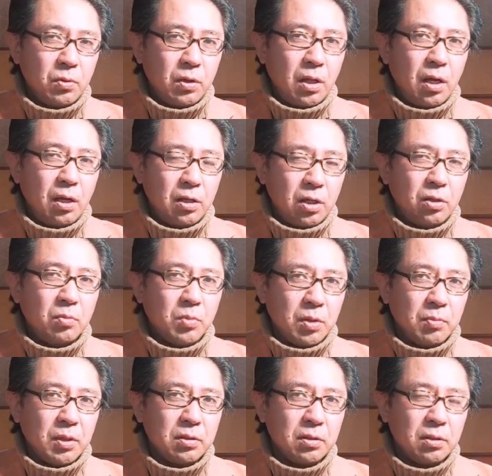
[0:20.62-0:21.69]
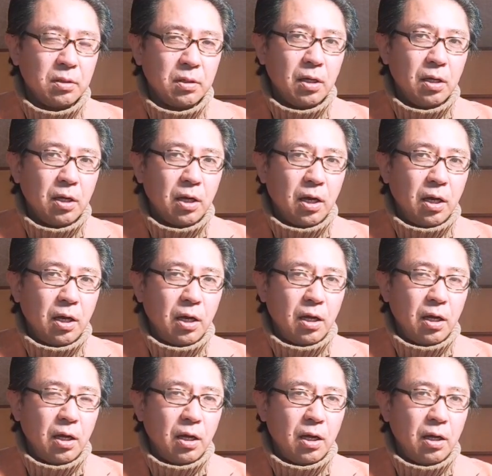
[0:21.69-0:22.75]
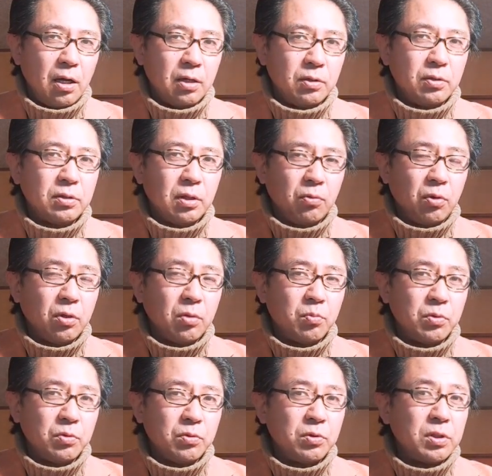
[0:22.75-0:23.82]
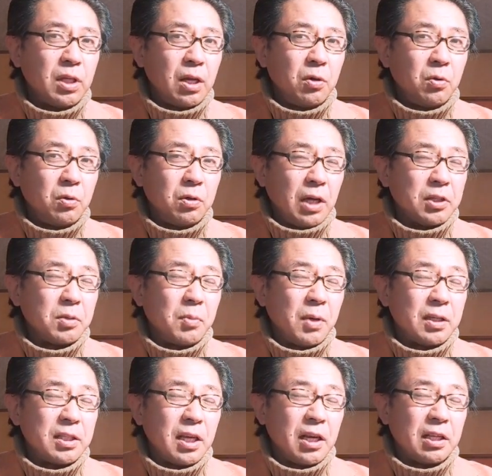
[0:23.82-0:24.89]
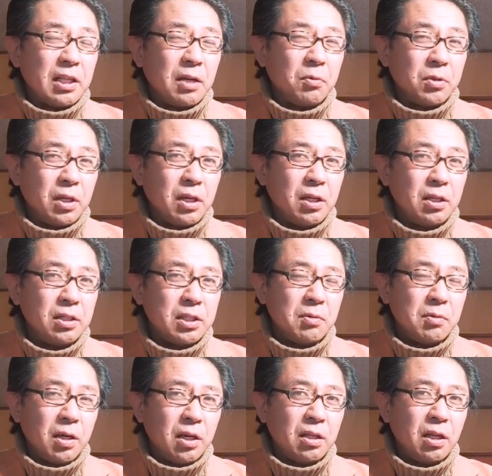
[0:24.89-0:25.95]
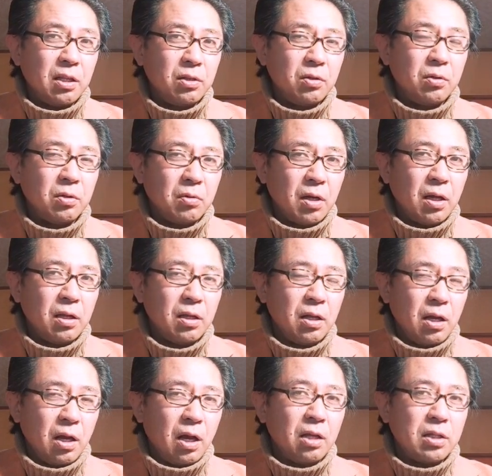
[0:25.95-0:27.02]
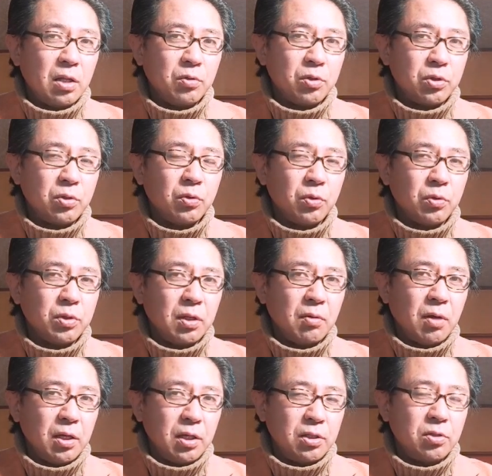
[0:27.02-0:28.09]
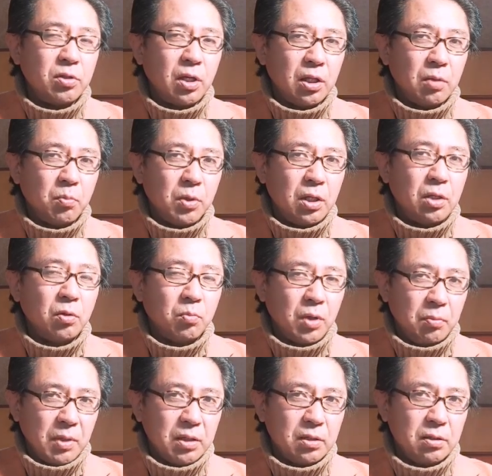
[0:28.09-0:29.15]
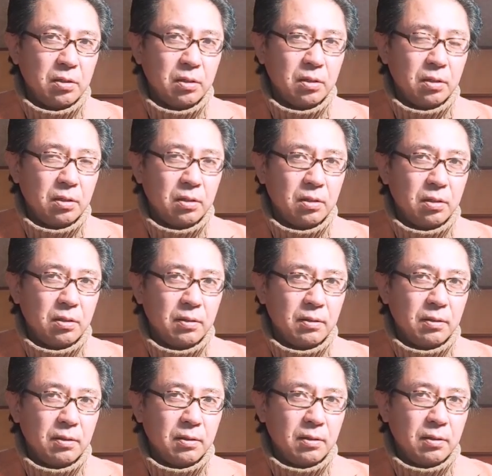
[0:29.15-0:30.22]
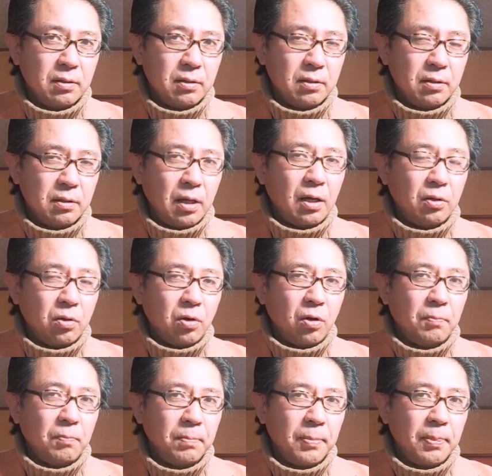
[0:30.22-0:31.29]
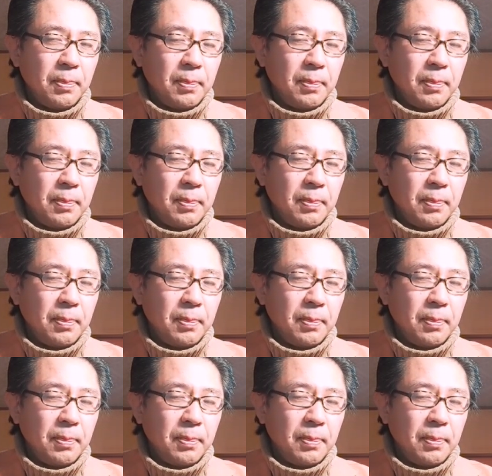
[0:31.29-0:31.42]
それだけでいいと思います。うるさ子供うるさい遊ばせ方をね、してはいけないっていうのは、あなたの主張としては言い続けてもいいと思います。だけど、